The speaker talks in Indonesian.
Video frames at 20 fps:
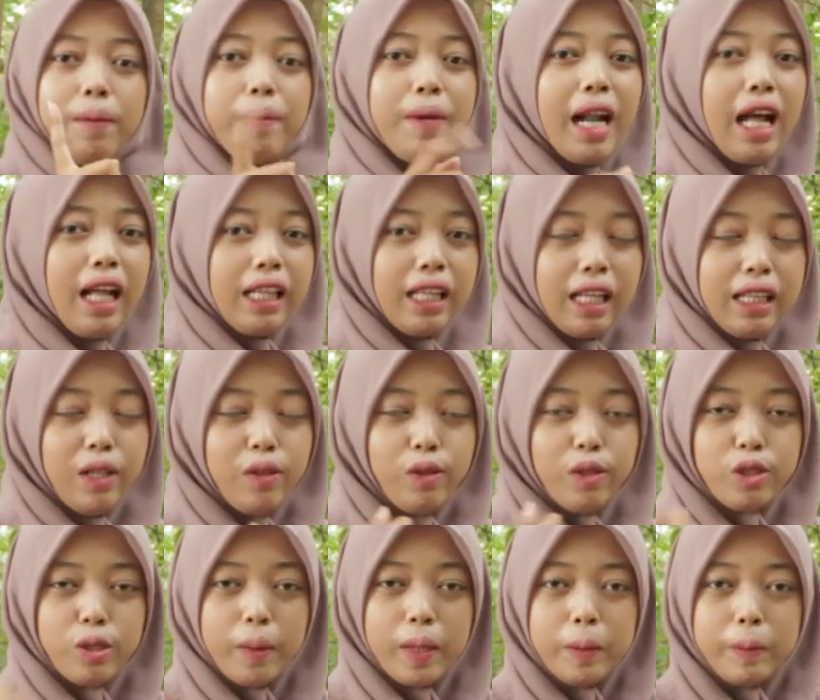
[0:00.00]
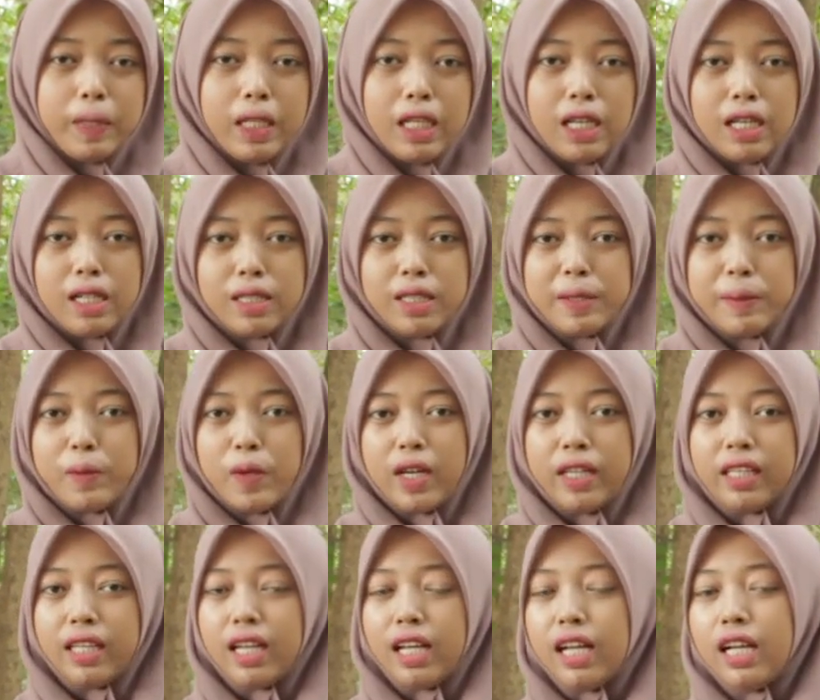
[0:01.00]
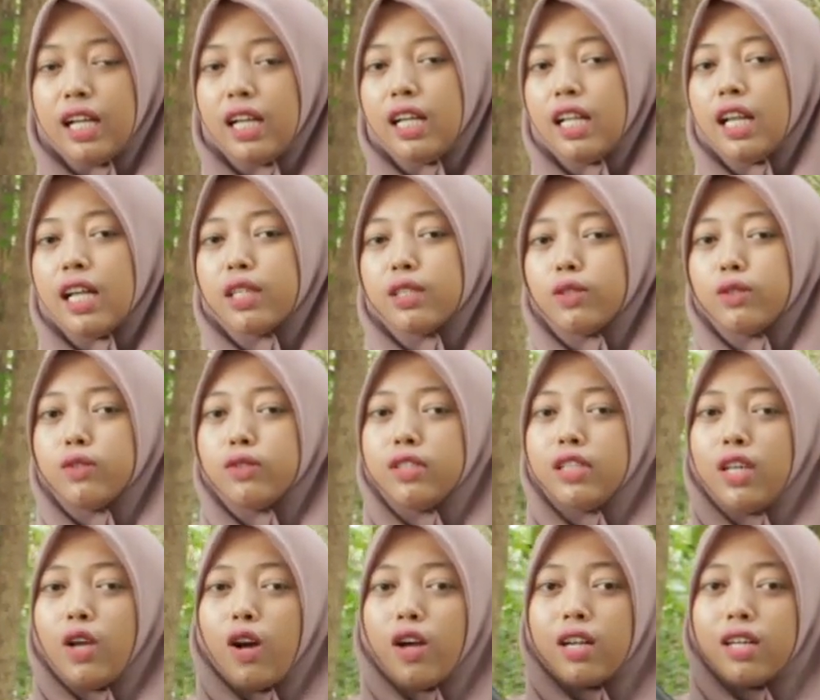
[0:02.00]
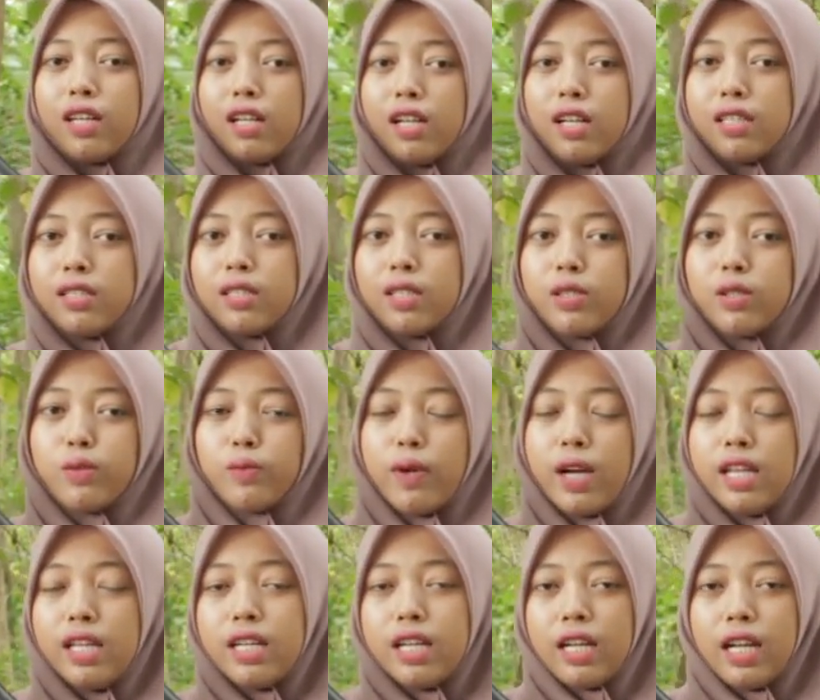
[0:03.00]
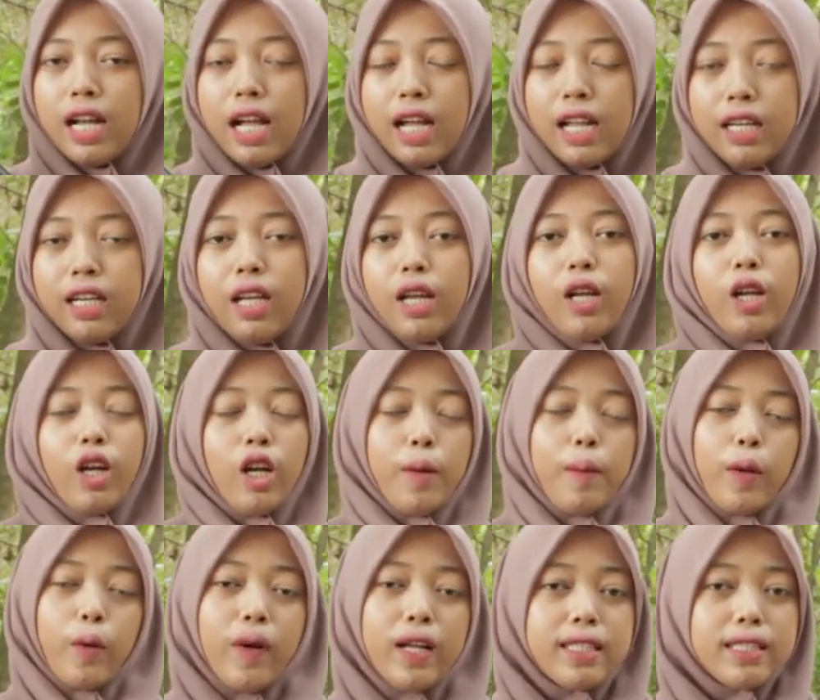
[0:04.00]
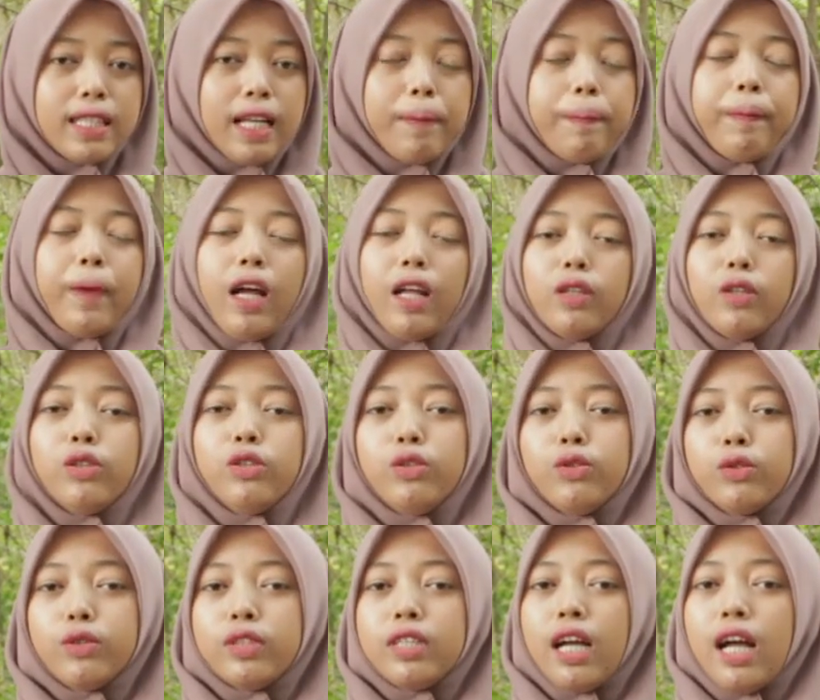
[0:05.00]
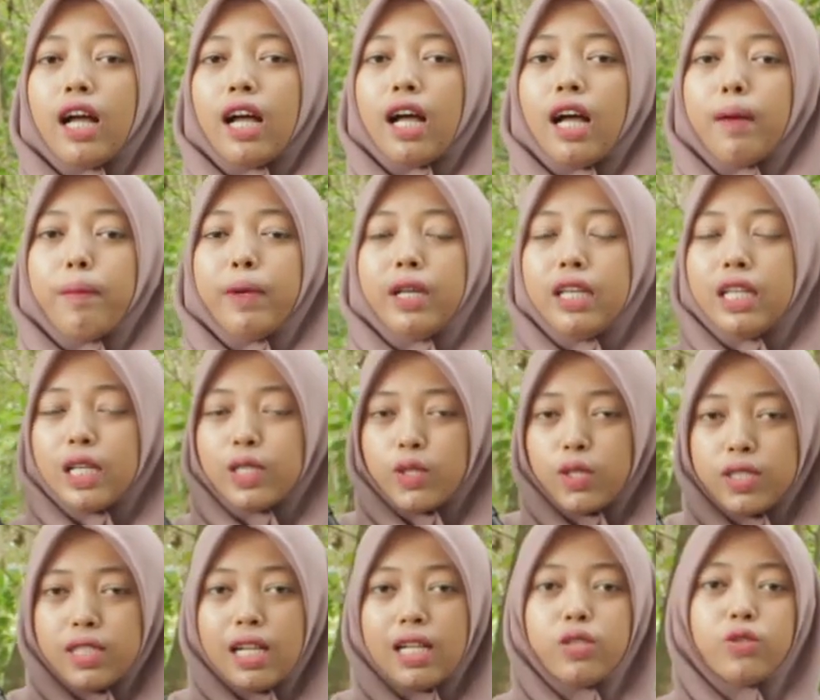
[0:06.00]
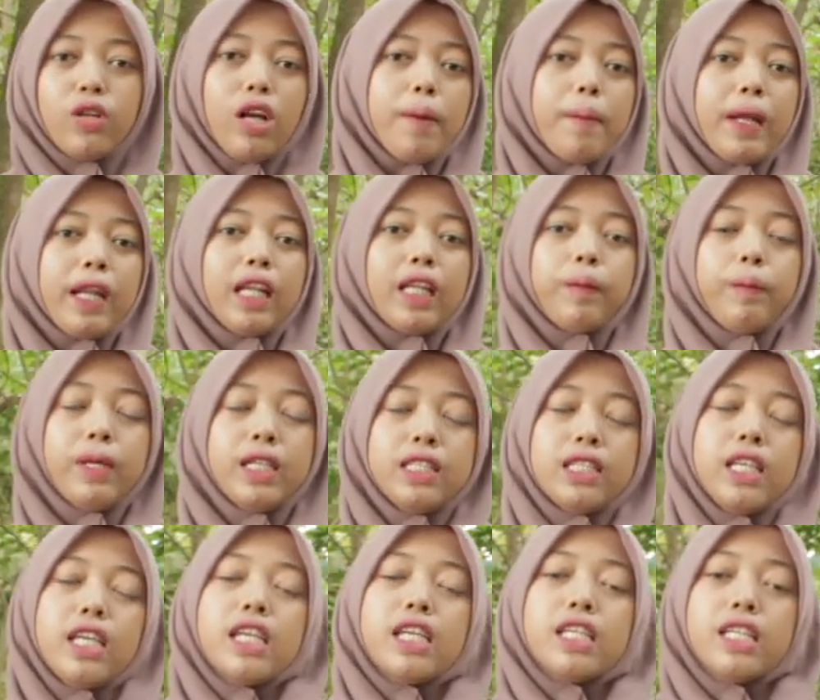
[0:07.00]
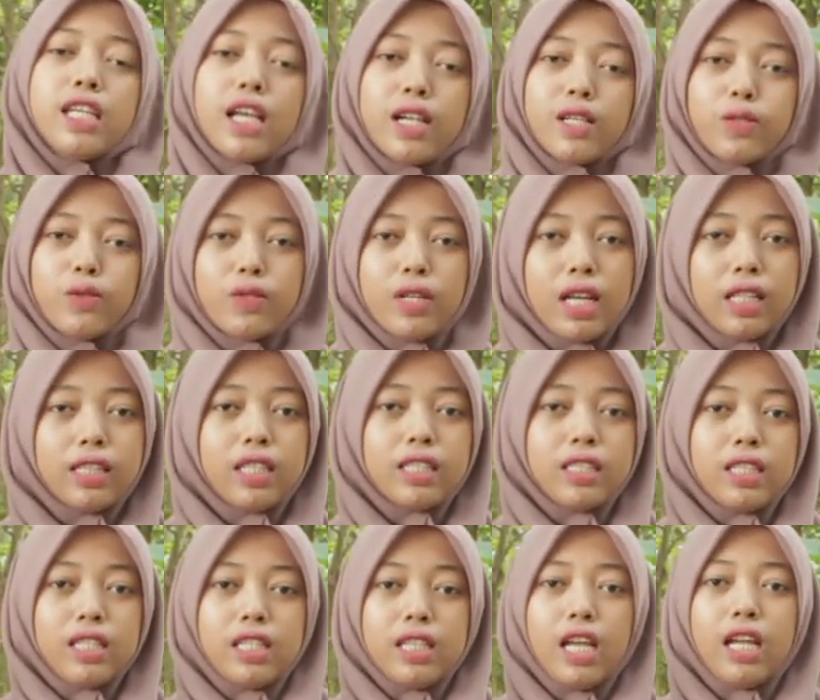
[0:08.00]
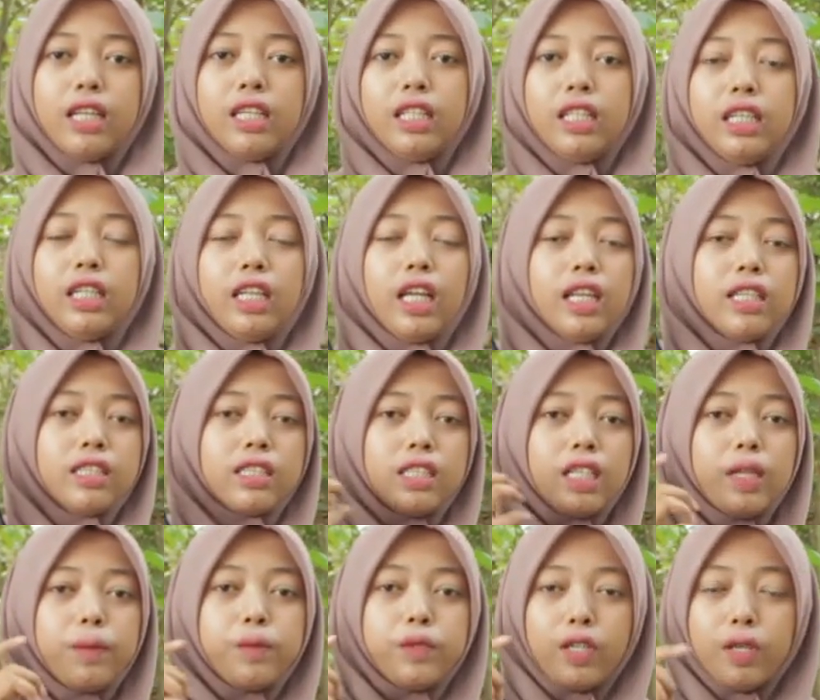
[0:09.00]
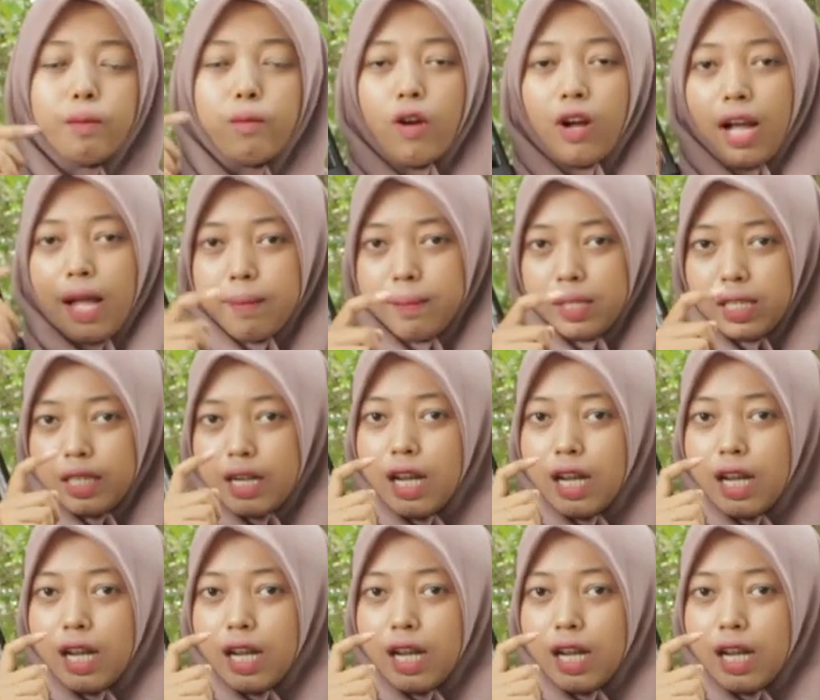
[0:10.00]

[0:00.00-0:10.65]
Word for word: berhati-hati untuk sobat dealer semuanya, langsung diorder sesuai dengan nomor WhatsApp atau juga media sosial juga marketplace yang sudah tersedia di description box kami.